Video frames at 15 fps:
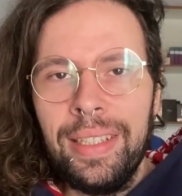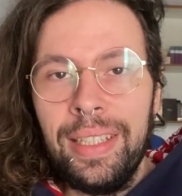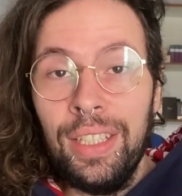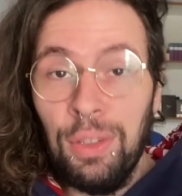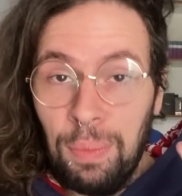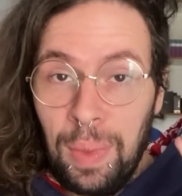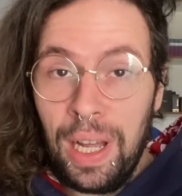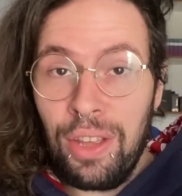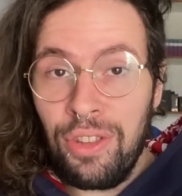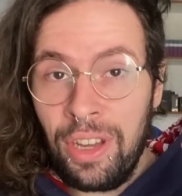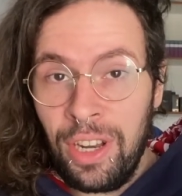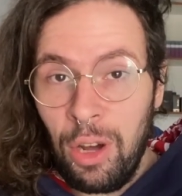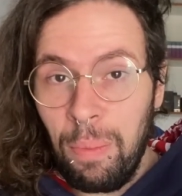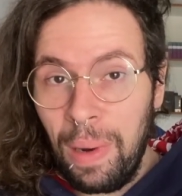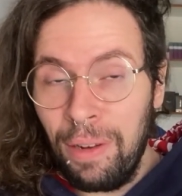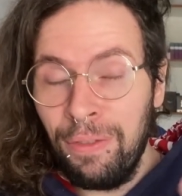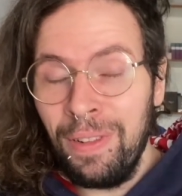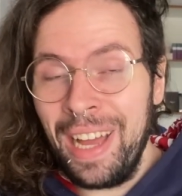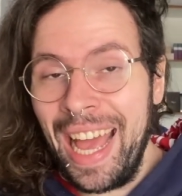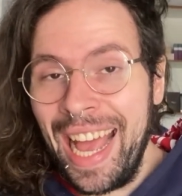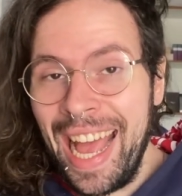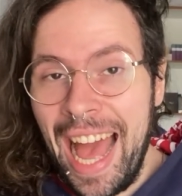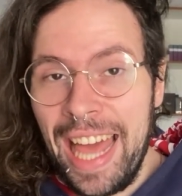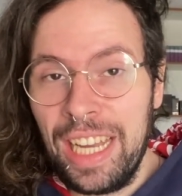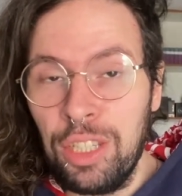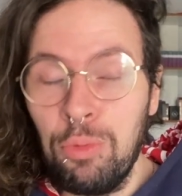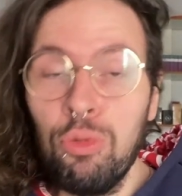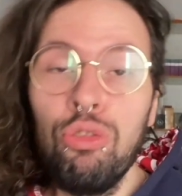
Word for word: E o Blood Chanel Parfum é caríssimo.